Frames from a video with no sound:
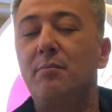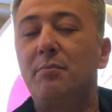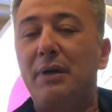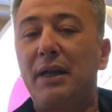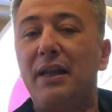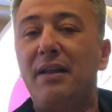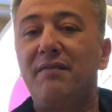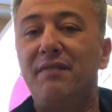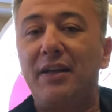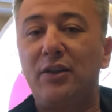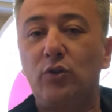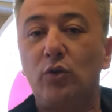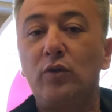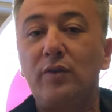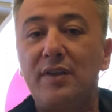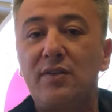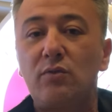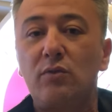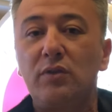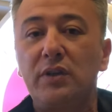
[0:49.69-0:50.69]
para levar
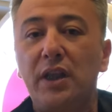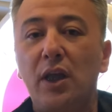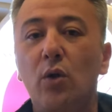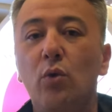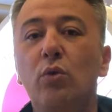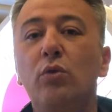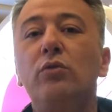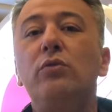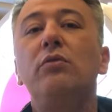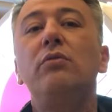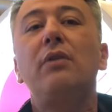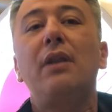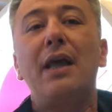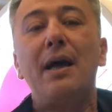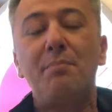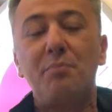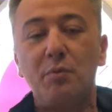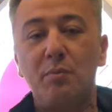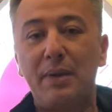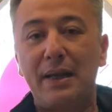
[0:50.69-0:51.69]
todo esse conteúdo
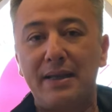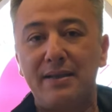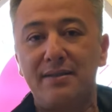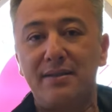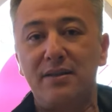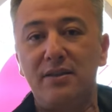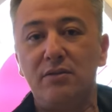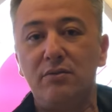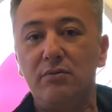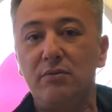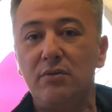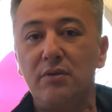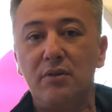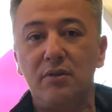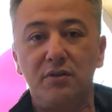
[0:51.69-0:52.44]
lá para o Brasil